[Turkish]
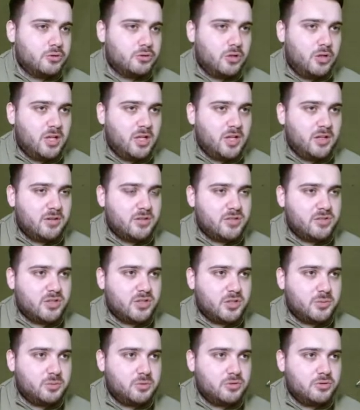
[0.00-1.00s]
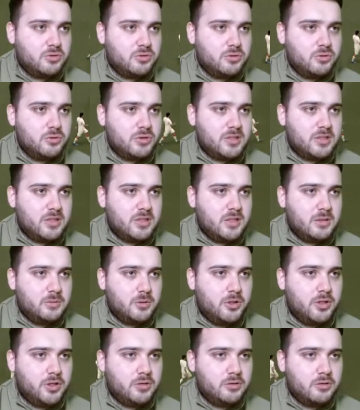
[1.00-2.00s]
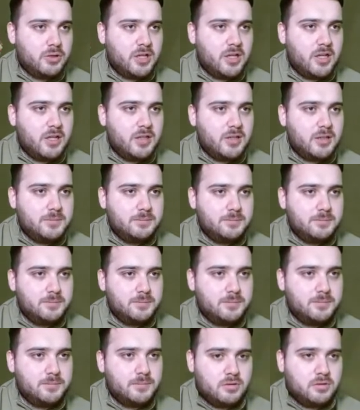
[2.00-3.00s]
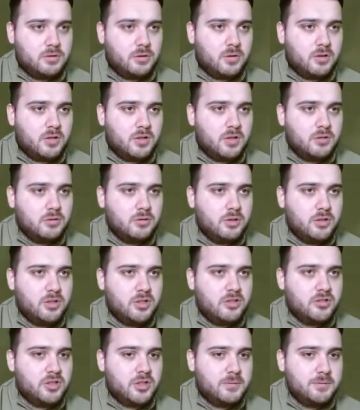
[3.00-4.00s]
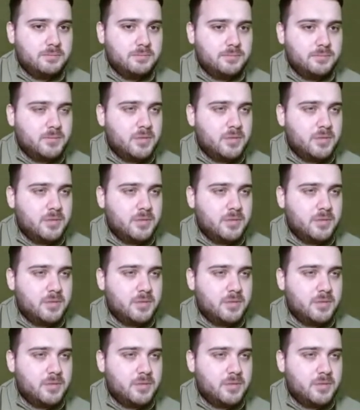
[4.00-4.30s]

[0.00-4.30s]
Şöyle yavaş yavaş pozisyonu üretelim. Öne doğru gelelim. Sol kanada oynayacağım.